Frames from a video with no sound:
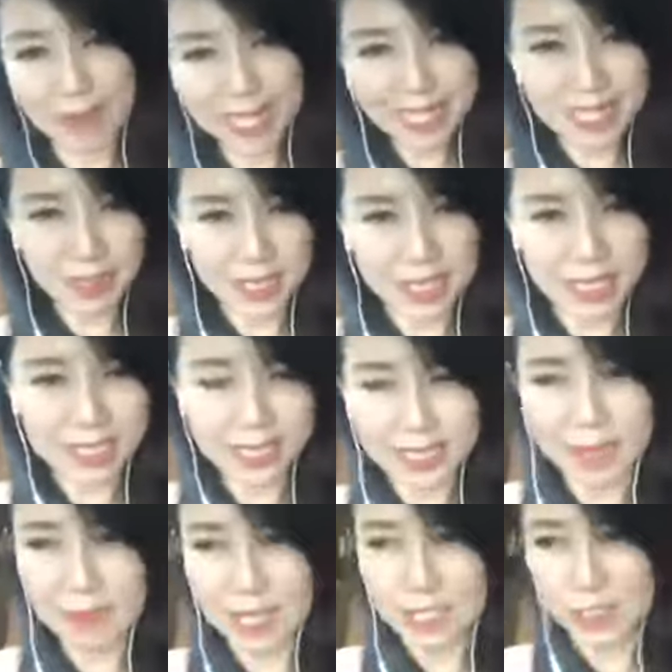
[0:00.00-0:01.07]
半个小时的时
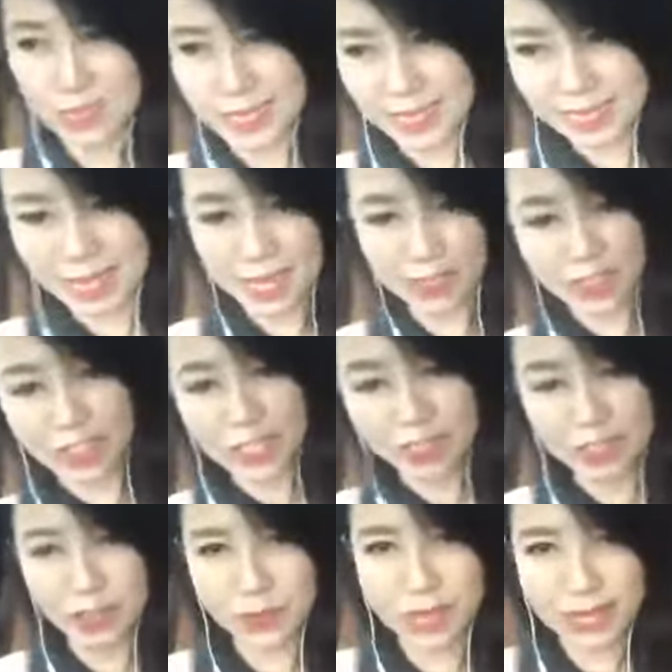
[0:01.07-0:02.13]
间吧，从机场去到
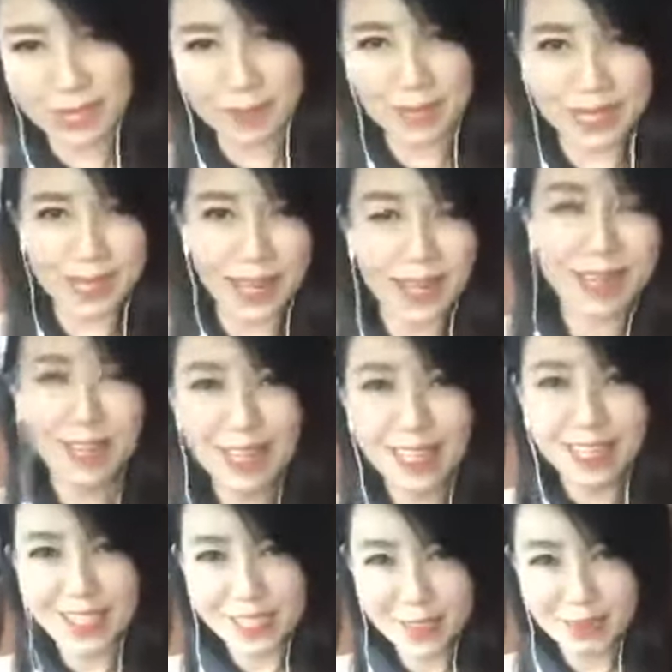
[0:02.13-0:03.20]
酒店那边，哈、
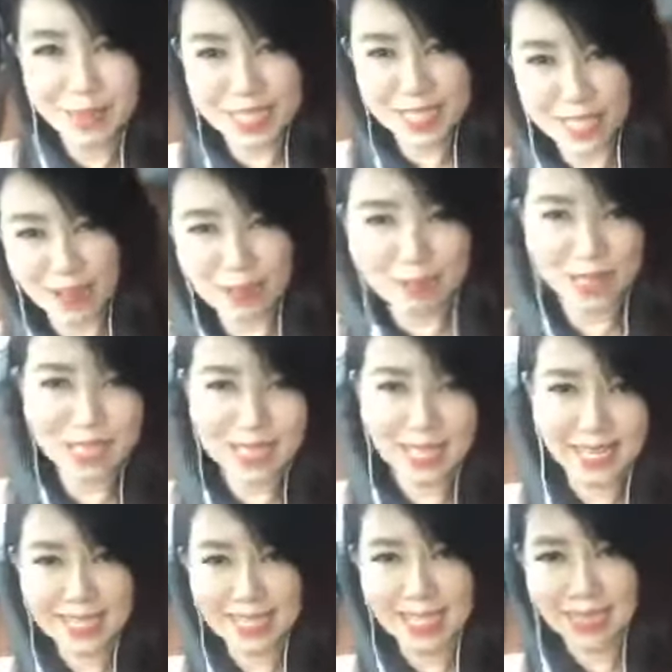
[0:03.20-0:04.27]
就不知道会不会
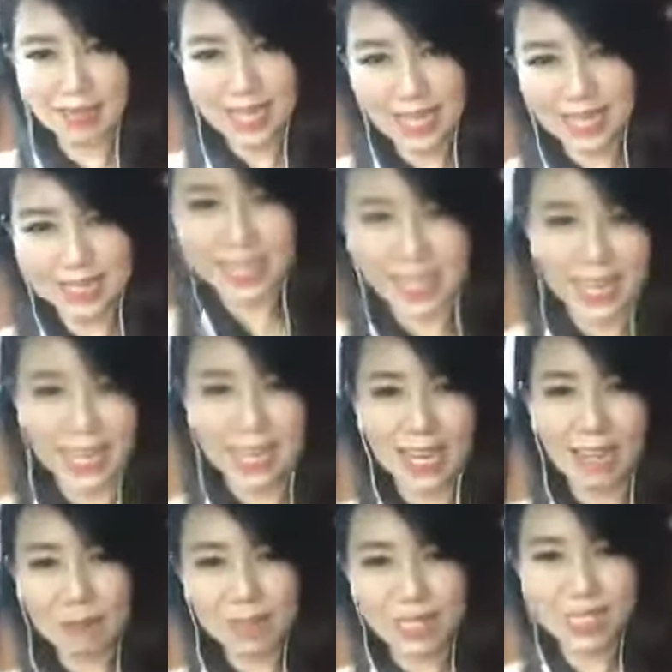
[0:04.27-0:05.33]
塞车，我看一下
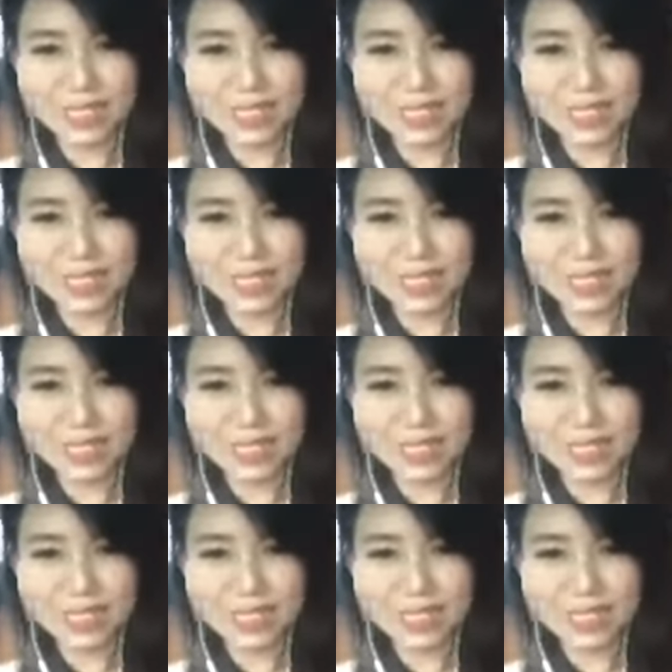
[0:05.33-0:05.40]
啊，我们